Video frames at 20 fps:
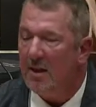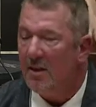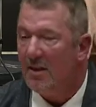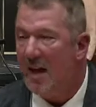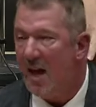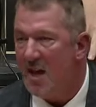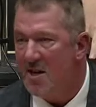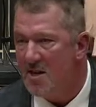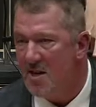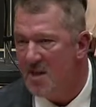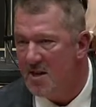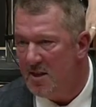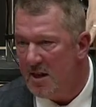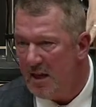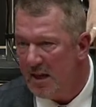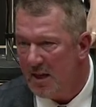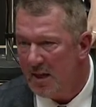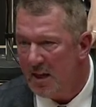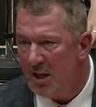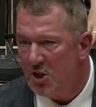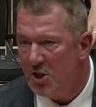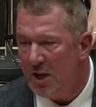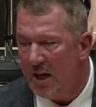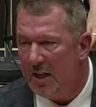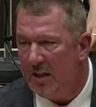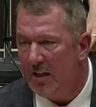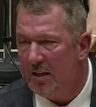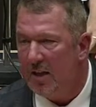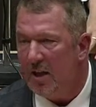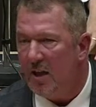Das ist nicht
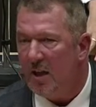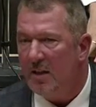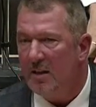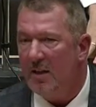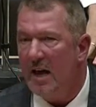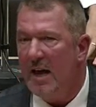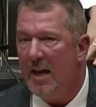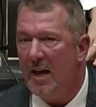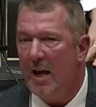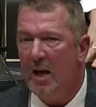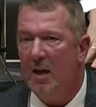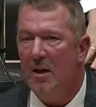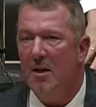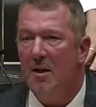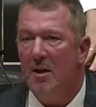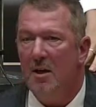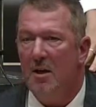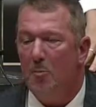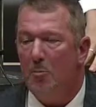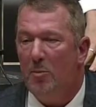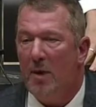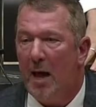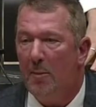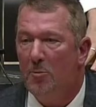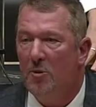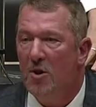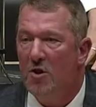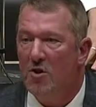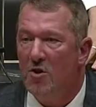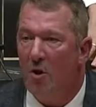geschehen, daher
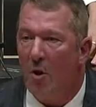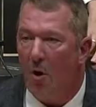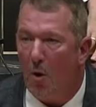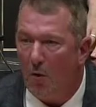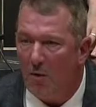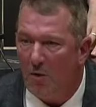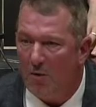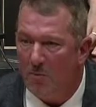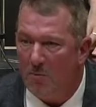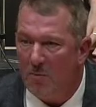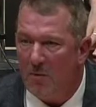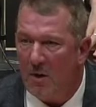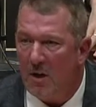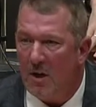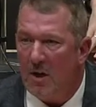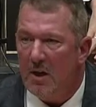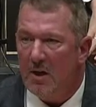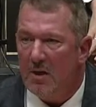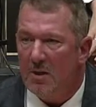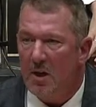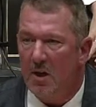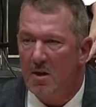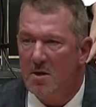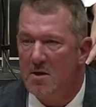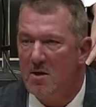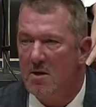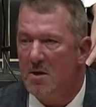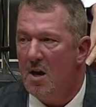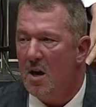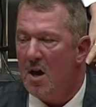bleibt zu hoffen,
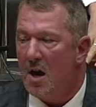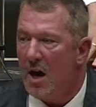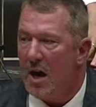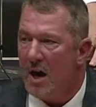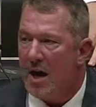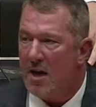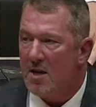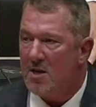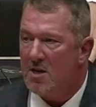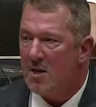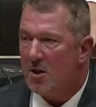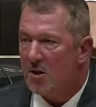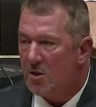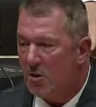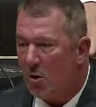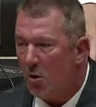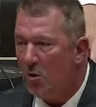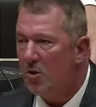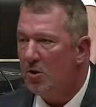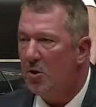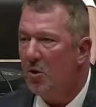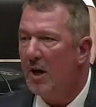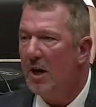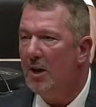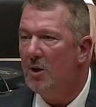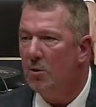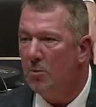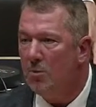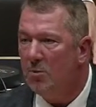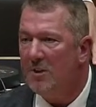dass es doch noch
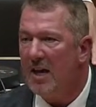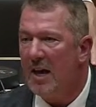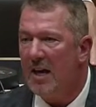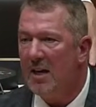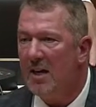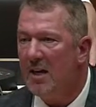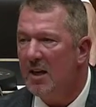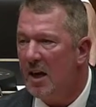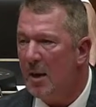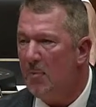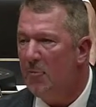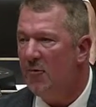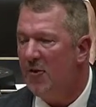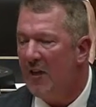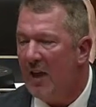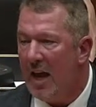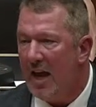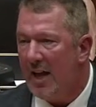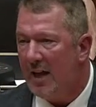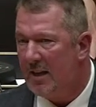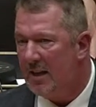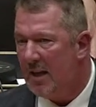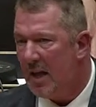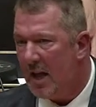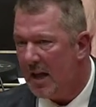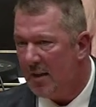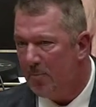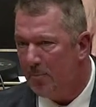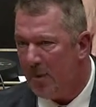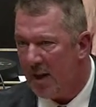ein Umdenken gibt, vielleicht
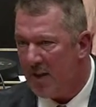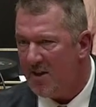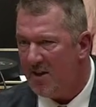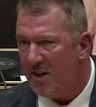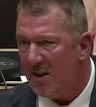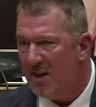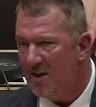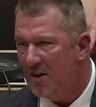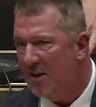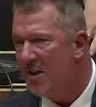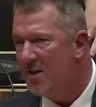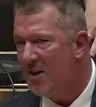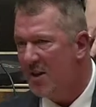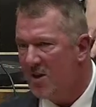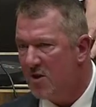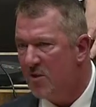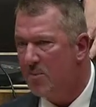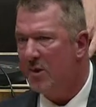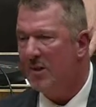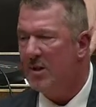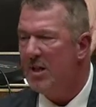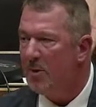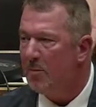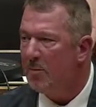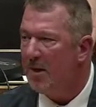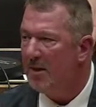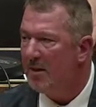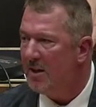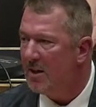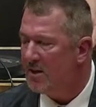ein besseres Gesetz, zwar nicht
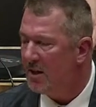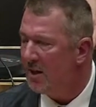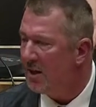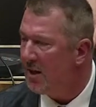mehr in dieser